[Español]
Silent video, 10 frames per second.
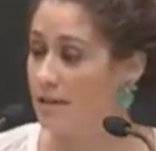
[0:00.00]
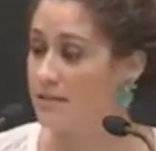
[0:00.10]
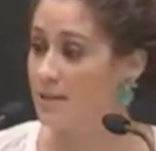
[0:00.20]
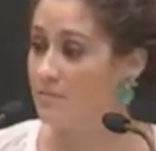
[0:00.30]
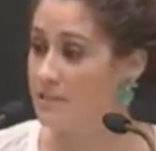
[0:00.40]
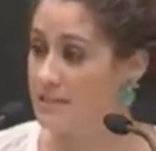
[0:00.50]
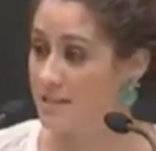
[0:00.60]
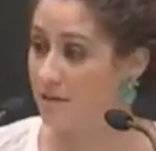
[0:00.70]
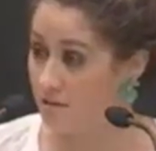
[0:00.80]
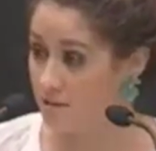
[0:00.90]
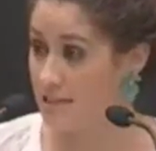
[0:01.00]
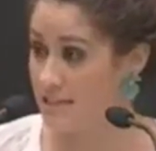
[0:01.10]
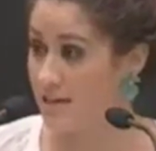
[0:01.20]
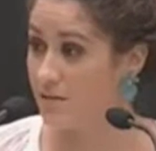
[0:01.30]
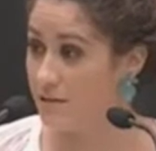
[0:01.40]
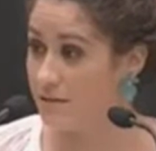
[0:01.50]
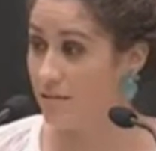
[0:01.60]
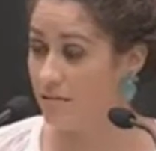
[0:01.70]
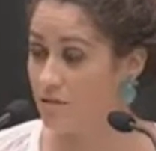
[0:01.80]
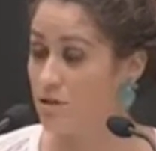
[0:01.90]
entre administraciones, la
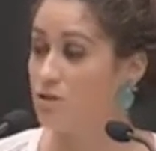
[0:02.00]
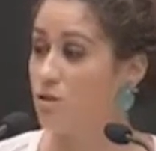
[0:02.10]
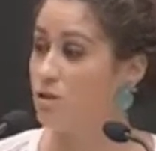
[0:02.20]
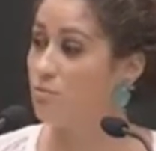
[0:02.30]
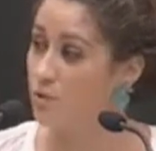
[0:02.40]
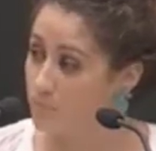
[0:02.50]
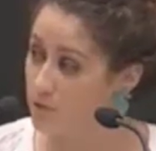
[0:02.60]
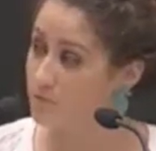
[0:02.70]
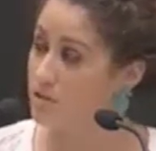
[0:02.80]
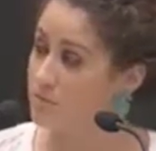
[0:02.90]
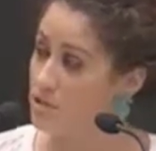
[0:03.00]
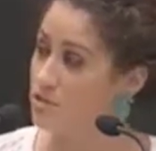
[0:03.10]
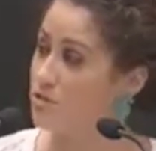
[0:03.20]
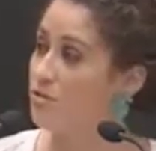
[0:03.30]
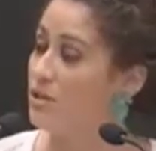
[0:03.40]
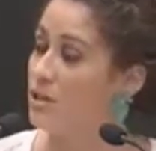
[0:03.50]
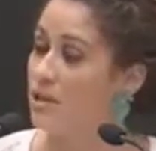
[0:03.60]
colaboración dentro del propio ayuntamiento,